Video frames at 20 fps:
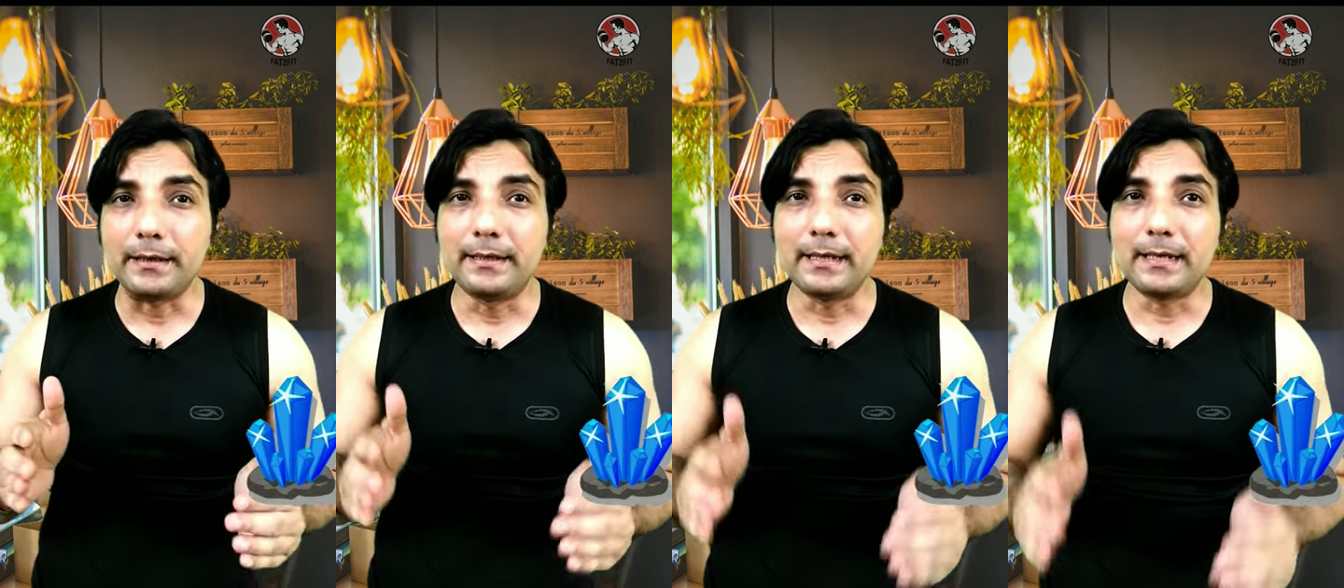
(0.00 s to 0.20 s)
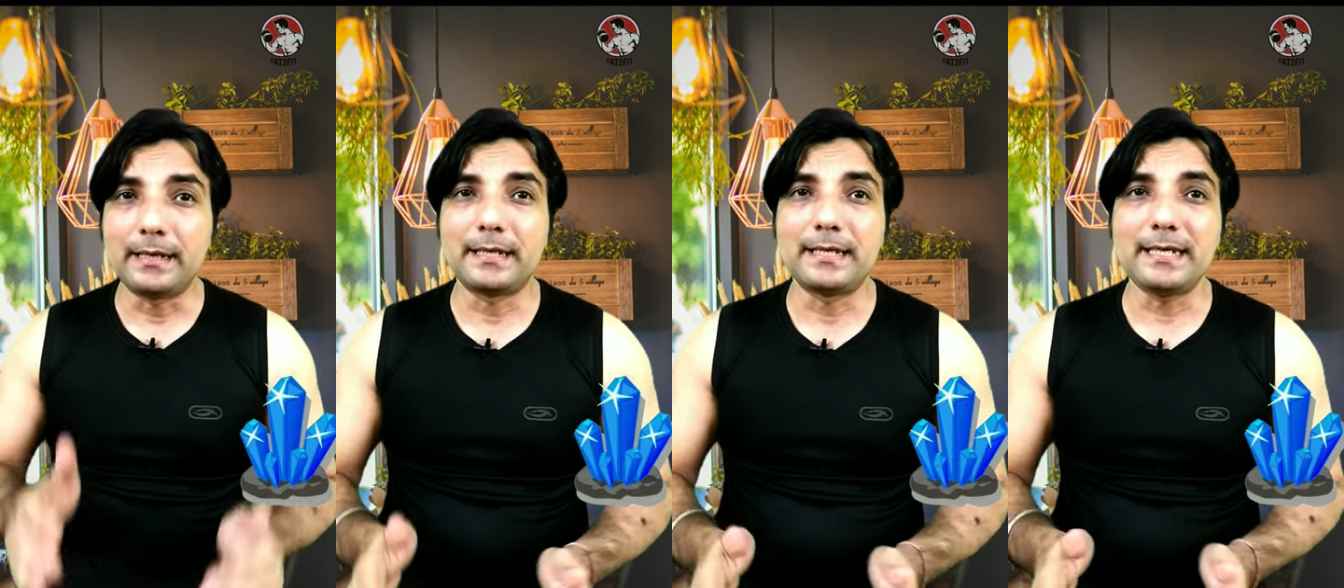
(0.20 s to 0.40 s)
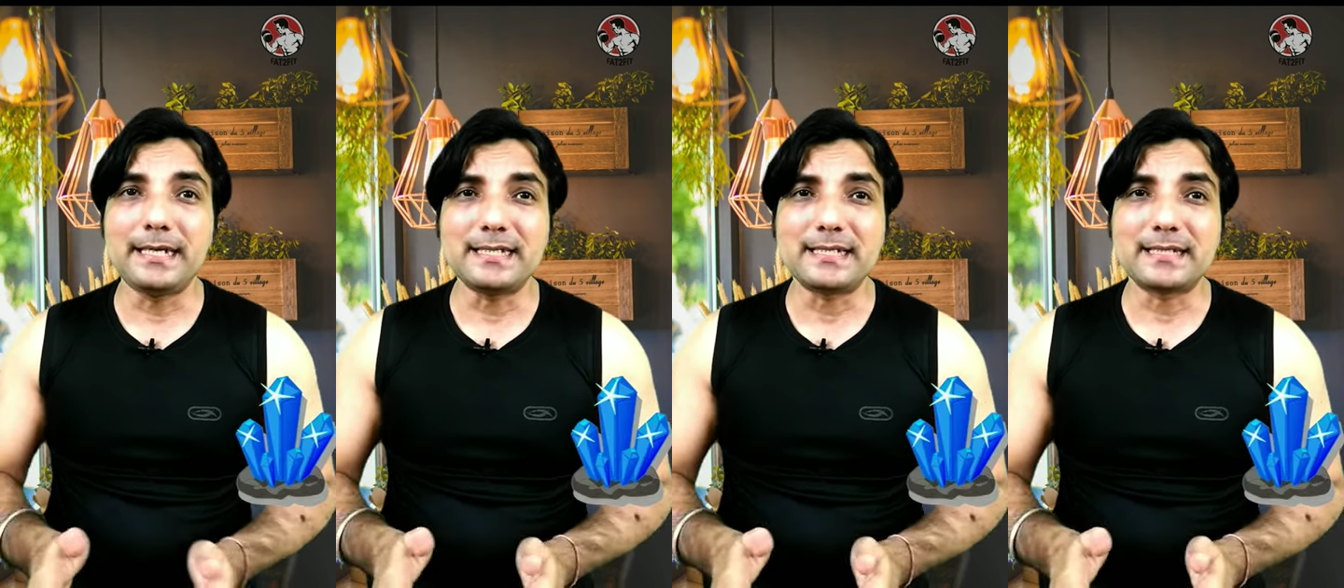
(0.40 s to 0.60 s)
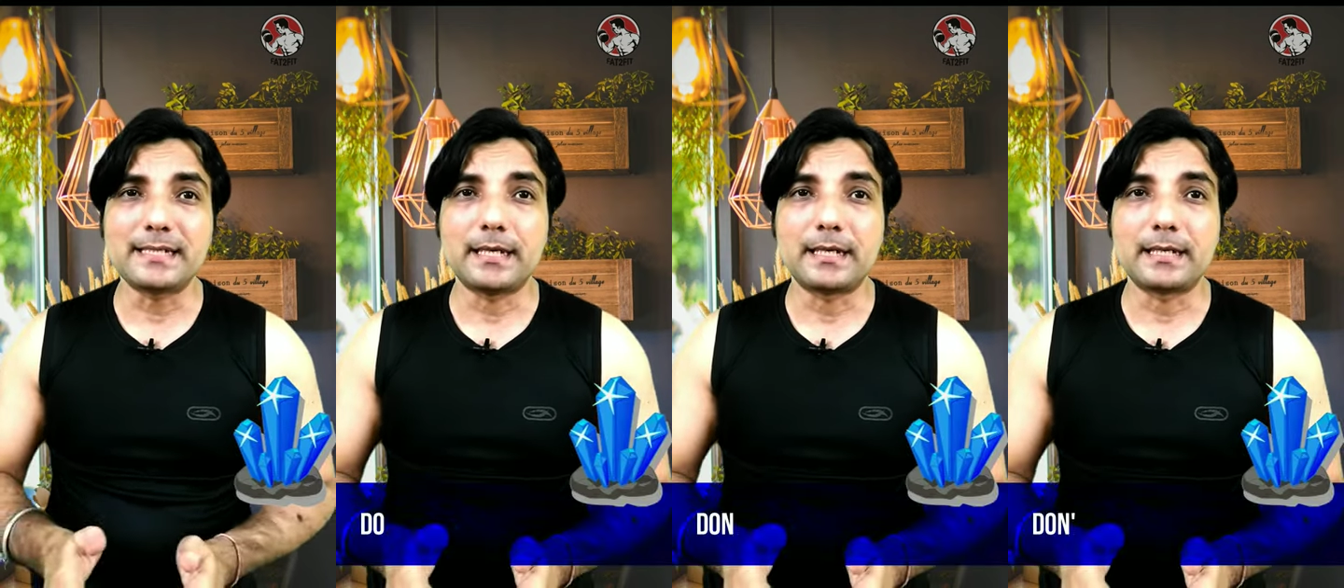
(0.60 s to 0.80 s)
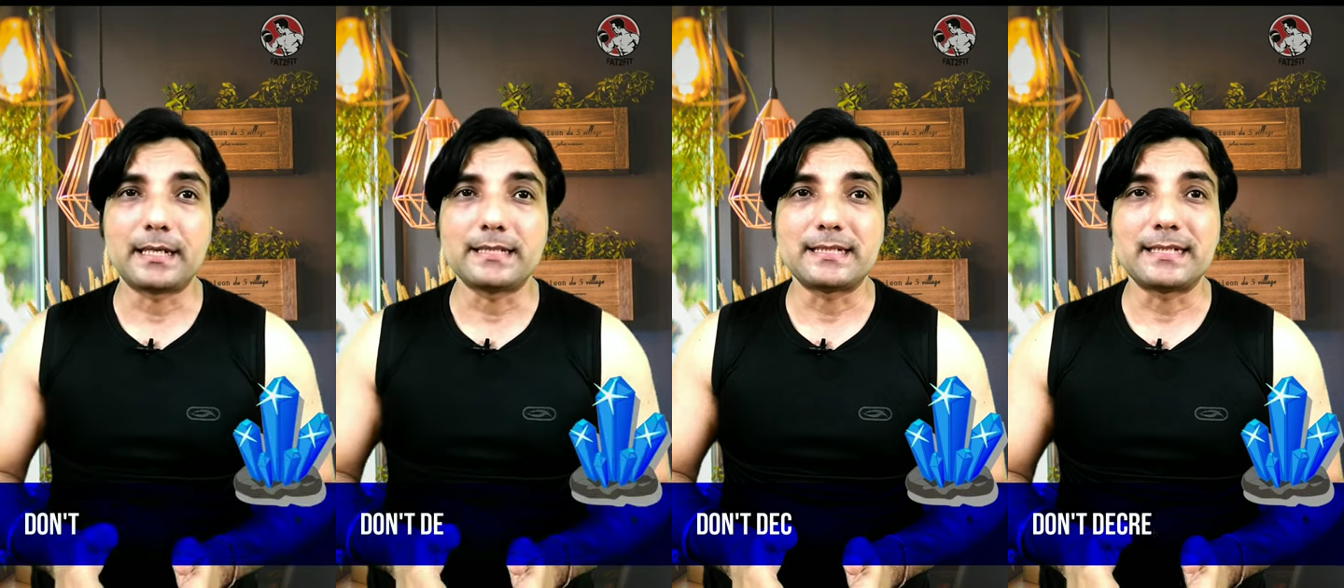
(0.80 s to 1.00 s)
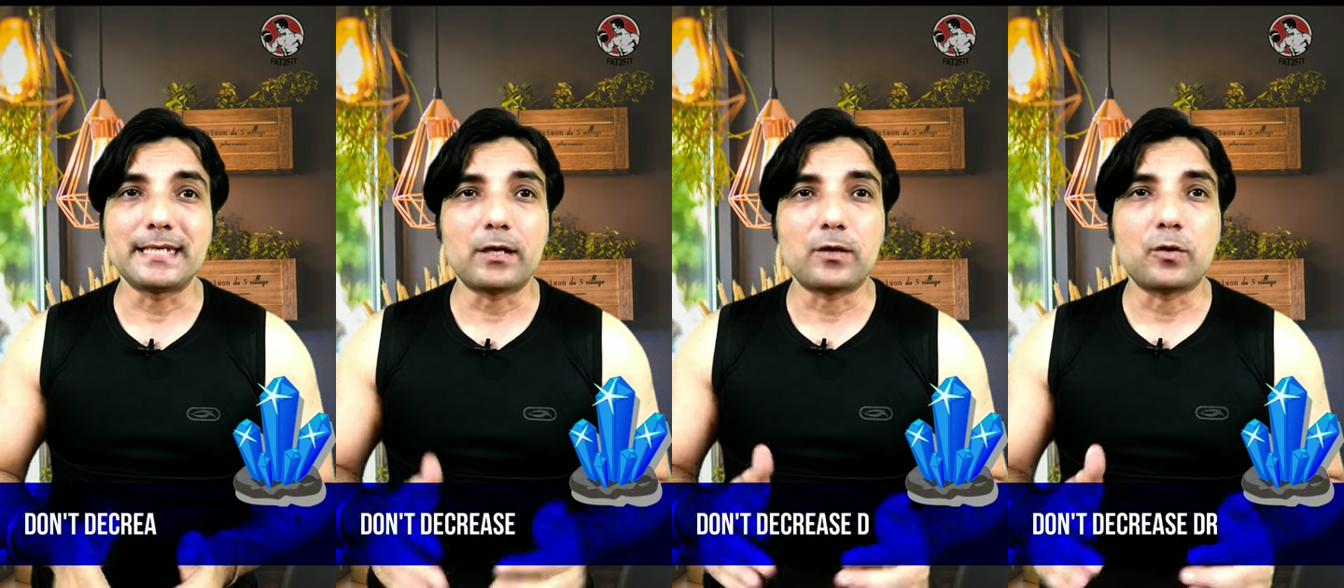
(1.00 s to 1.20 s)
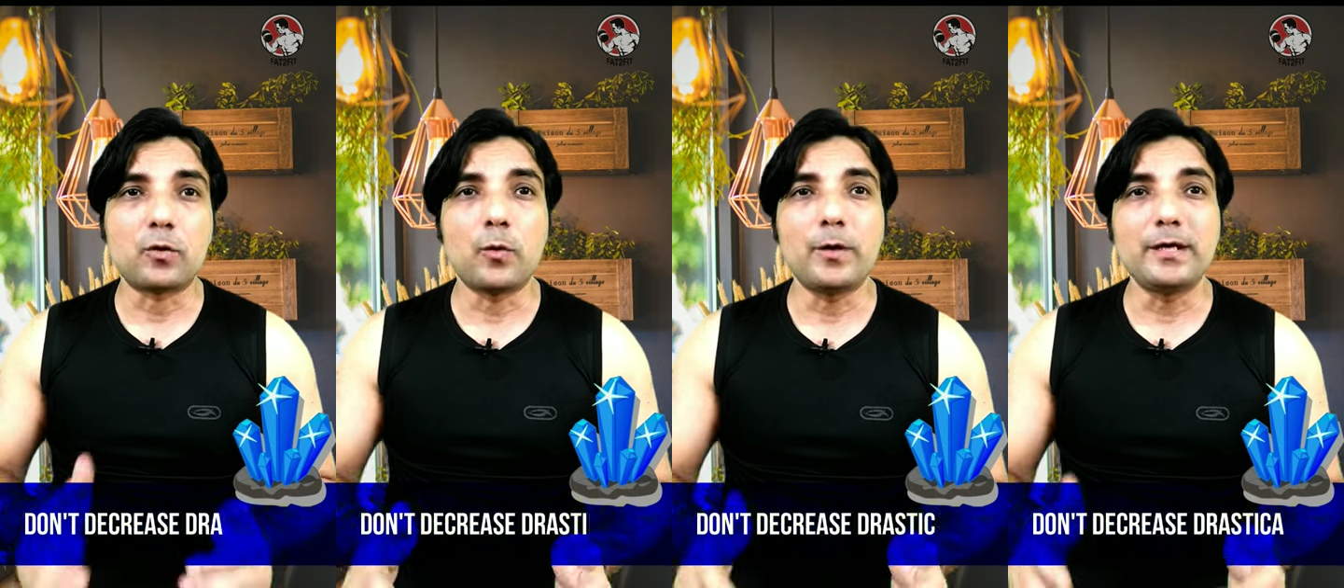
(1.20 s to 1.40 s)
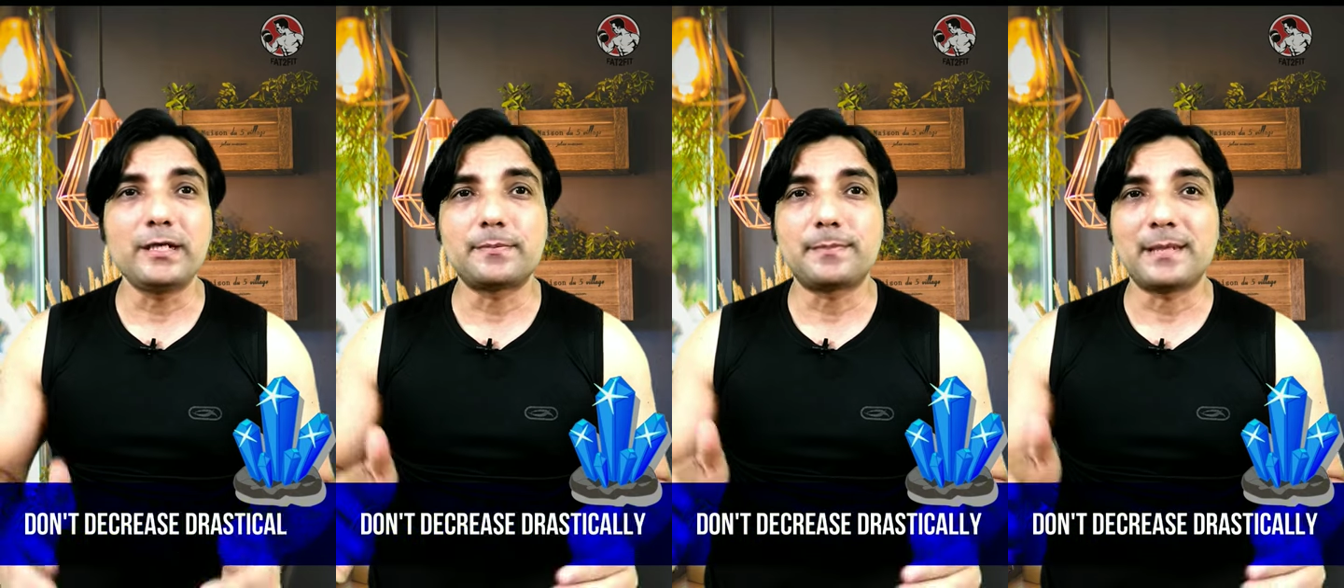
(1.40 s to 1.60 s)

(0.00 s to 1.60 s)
डिक्रीज करने से कोई